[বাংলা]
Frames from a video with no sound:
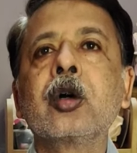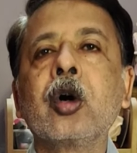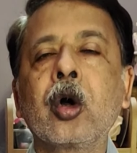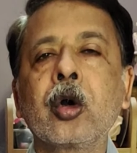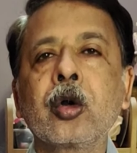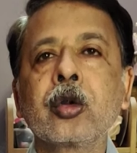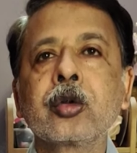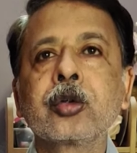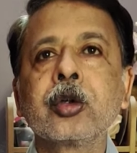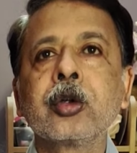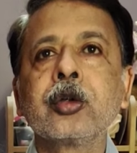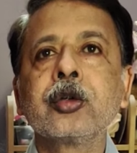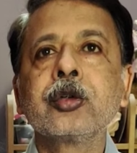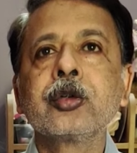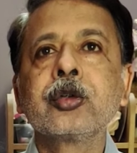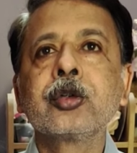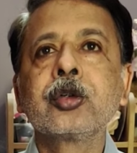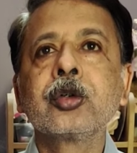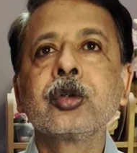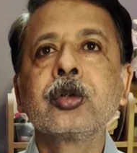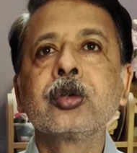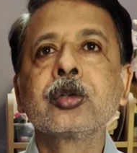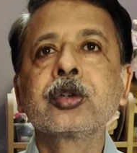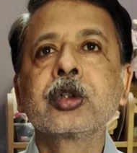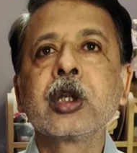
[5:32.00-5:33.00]

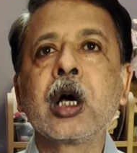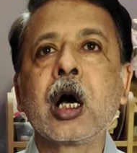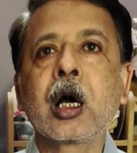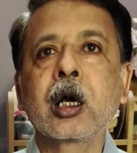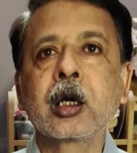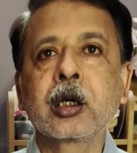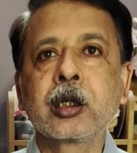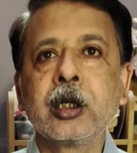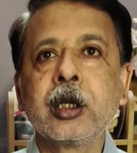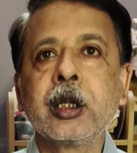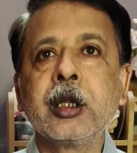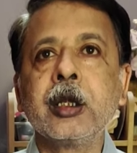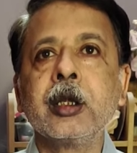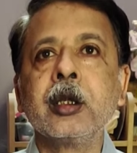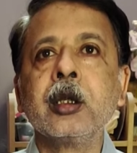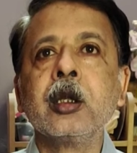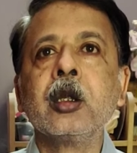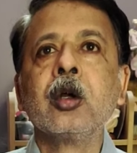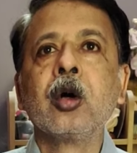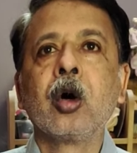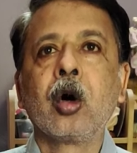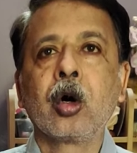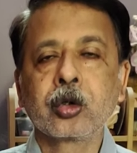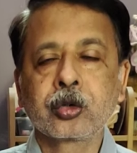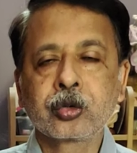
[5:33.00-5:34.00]
গণতন্ত্র থাকলে
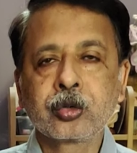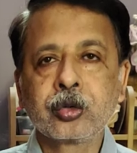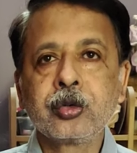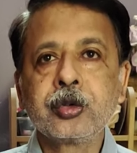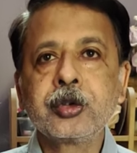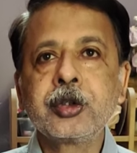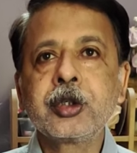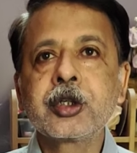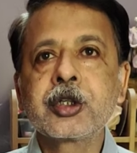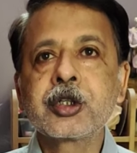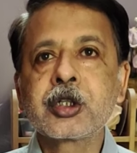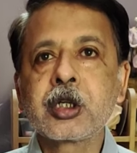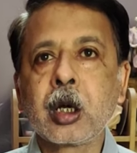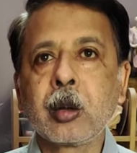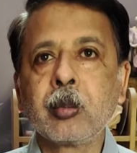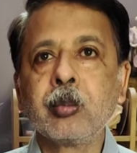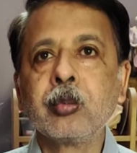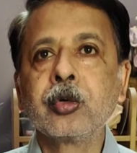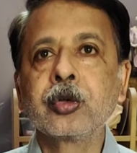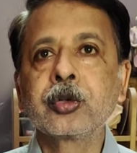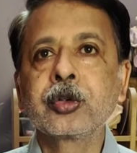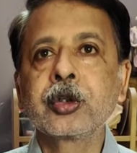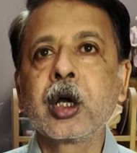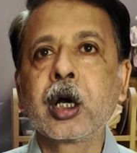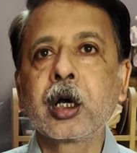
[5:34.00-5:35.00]
অর্থনৈতিক
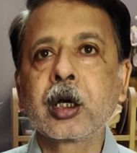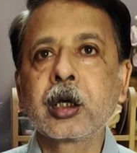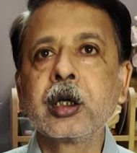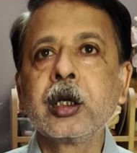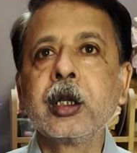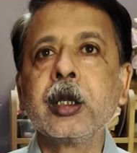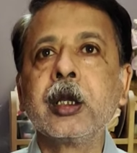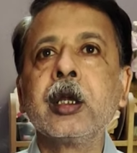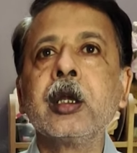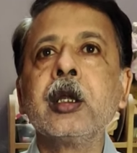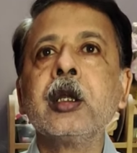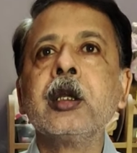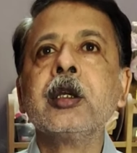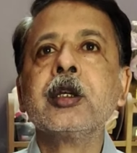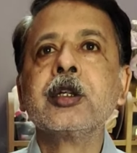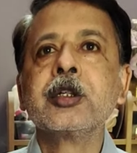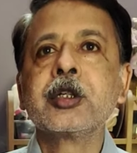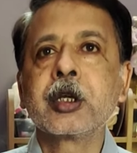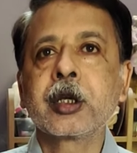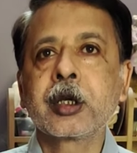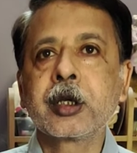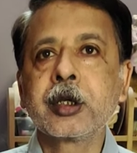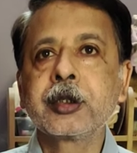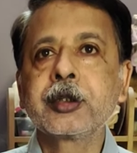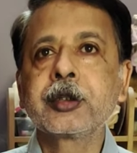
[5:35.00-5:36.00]
সাম্য থাকলে
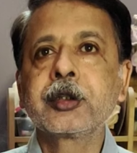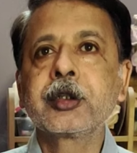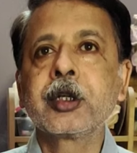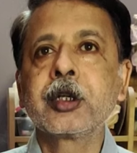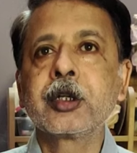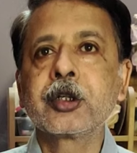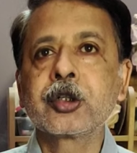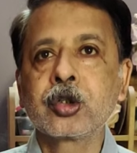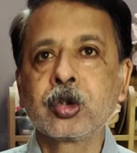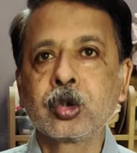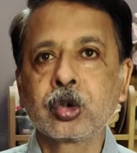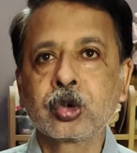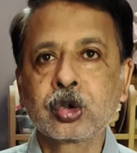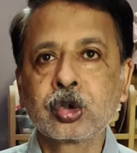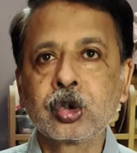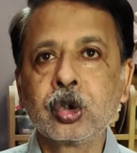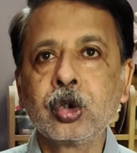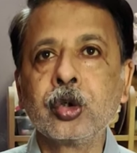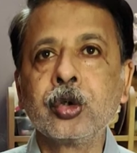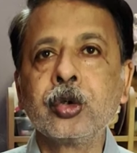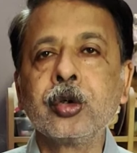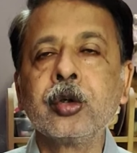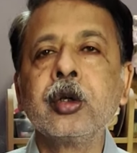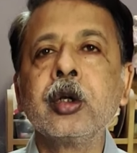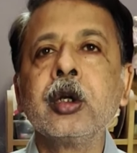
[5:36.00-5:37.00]
সেক্ষেত্রে
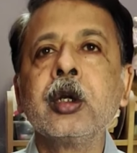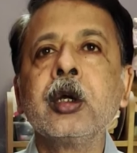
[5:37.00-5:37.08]
শোষণ